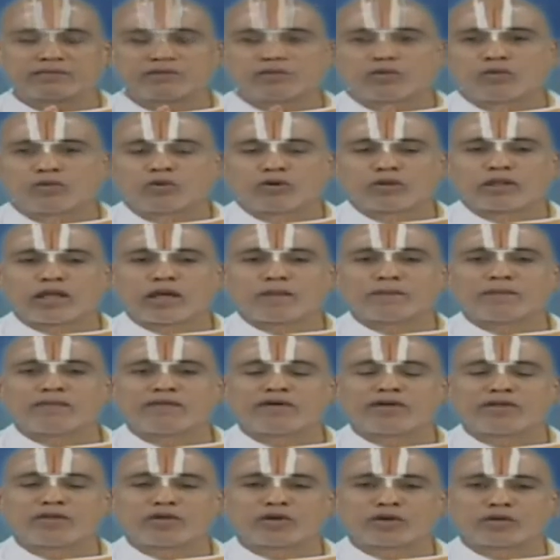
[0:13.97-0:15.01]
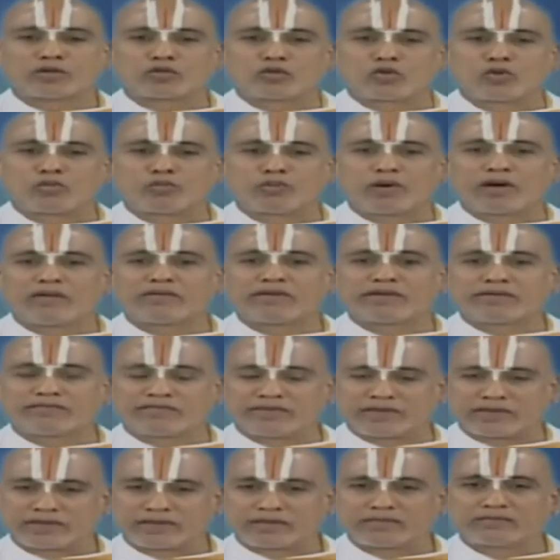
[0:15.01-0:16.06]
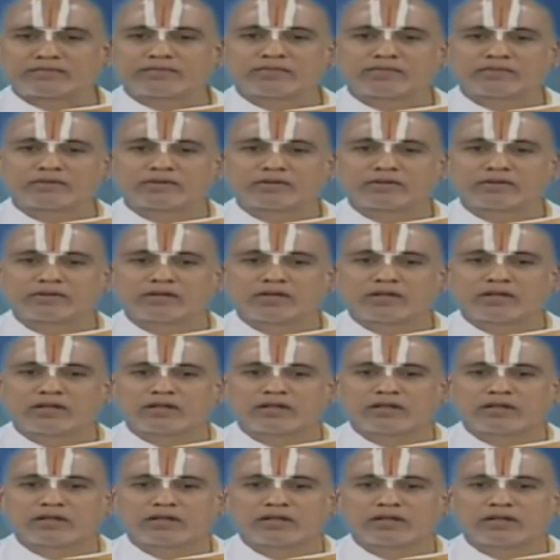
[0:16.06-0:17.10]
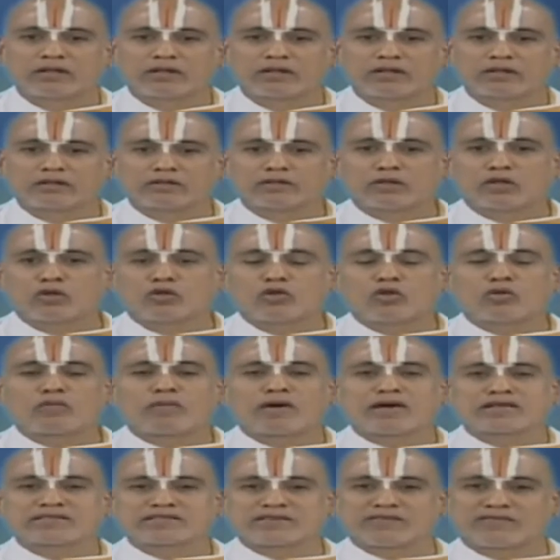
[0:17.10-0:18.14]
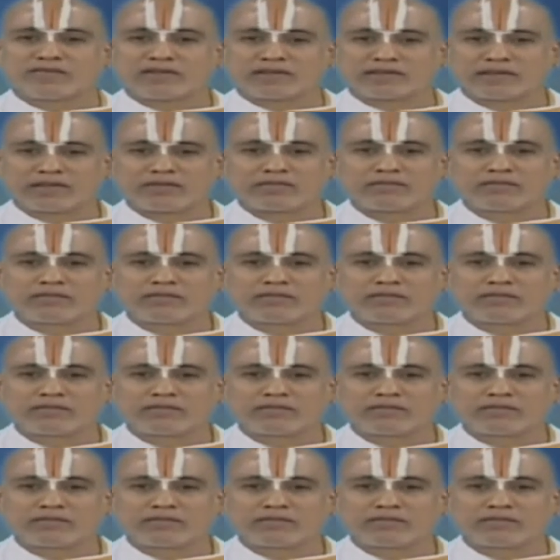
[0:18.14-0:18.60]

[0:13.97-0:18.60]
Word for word: గోదామ్మవారి యొక్క తిరుప్పావై వ్రతం ధనుర్మాస వ్రతం